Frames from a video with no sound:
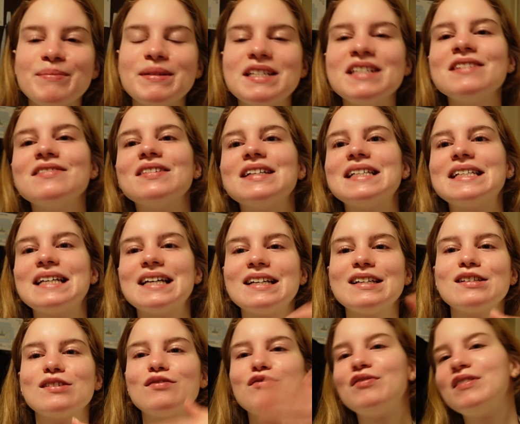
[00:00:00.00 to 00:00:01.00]
Beziehungsweise ich hatte
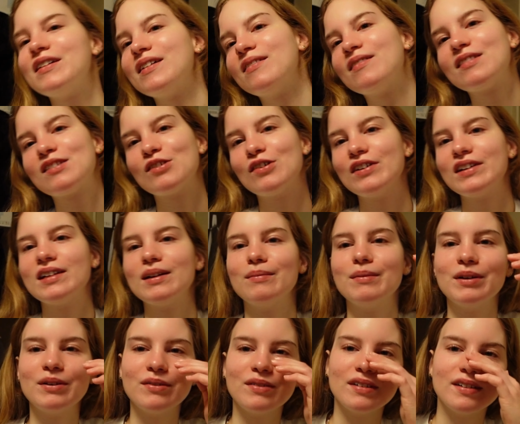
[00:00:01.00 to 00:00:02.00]
so viel Zeug
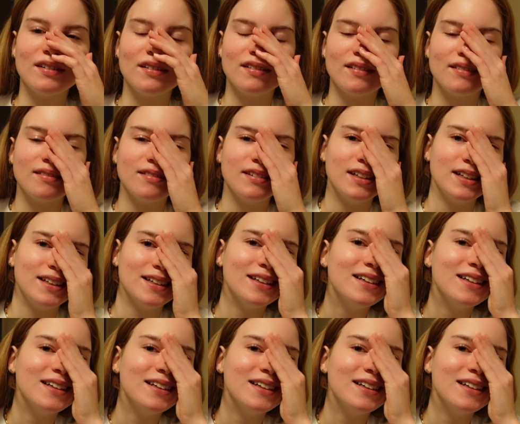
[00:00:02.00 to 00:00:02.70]
dabei und dann, nee,